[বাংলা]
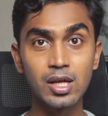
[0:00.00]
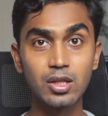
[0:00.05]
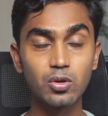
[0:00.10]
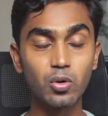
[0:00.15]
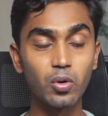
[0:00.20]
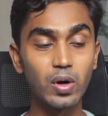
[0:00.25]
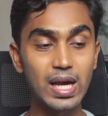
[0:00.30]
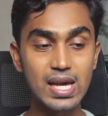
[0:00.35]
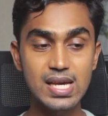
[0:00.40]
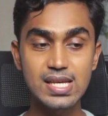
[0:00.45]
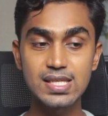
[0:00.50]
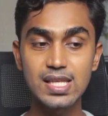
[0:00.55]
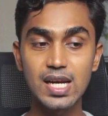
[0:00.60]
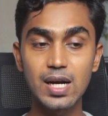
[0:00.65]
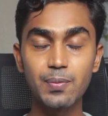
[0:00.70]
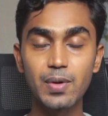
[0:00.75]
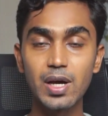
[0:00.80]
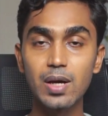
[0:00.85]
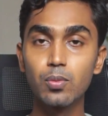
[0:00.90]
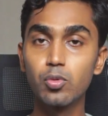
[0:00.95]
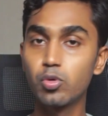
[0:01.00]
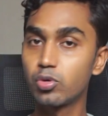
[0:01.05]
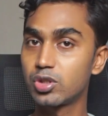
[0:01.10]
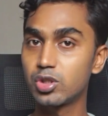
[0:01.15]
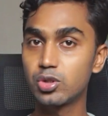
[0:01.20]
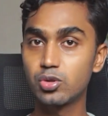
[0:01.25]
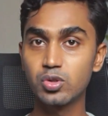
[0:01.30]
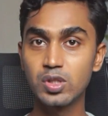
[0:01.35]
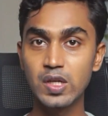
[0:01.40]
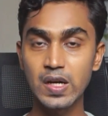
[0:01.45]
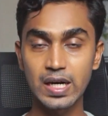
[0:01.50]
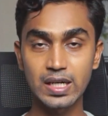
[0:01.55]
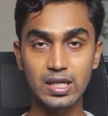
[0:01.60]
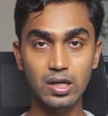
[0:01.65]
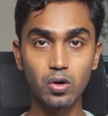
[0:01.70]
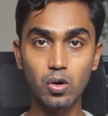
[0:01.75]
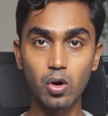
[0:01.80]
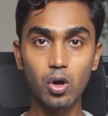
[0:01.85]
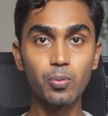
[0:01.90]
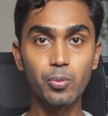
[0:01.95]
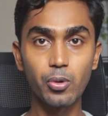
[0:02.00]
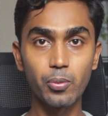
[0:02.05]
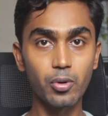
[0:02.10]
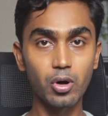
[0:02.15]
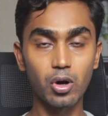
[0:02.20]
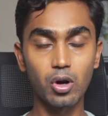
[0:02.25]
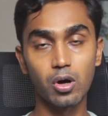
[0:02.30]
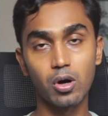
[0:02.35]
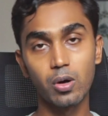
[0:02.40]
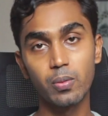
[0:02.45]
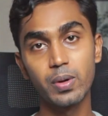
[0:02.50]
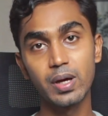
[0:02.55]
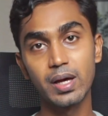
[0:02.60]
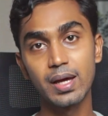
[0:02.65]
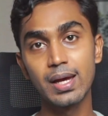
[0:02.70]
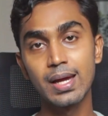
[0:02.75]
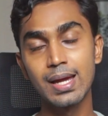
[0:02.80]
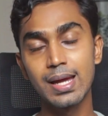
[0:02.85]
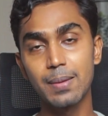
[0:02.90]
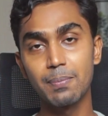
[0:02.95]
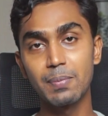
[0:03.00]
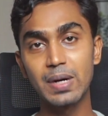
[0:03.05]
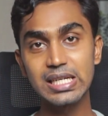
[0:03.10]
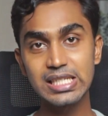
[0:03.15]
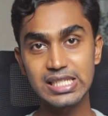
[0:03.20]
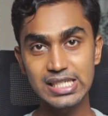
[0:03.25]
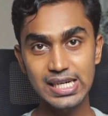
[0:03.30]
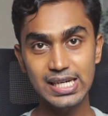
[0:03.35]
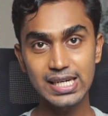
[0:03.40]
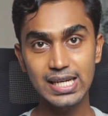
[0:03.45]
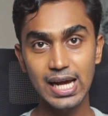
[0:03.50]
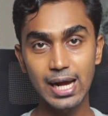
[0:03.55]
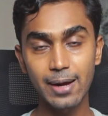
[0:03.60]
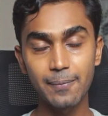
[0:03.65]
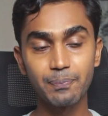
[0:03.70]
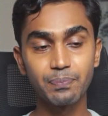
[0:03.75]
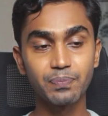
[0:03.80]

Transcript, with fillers: তো এই সিনেমায় মুক্তিযুদ্ধের একটা গল্প বলা হবে বাট সেটা